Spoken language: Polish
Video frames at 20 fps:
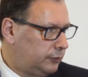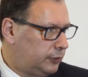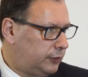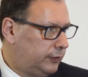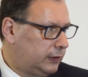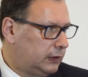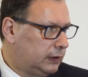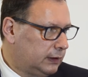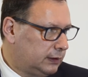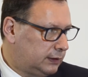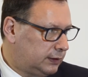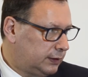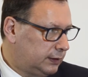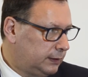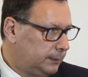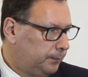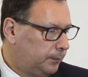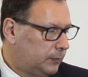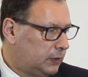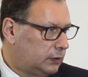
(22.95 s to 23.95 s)
w
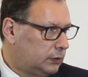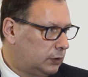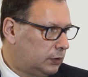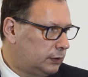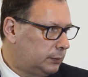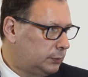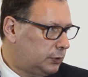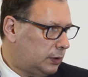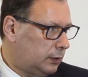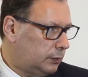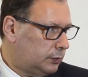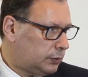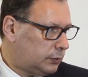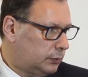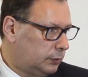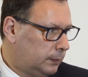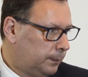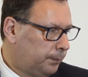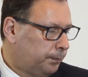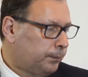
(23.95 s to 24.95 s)
Świdnicy na Dolnym
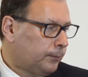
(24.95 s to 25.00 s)
Śląsku.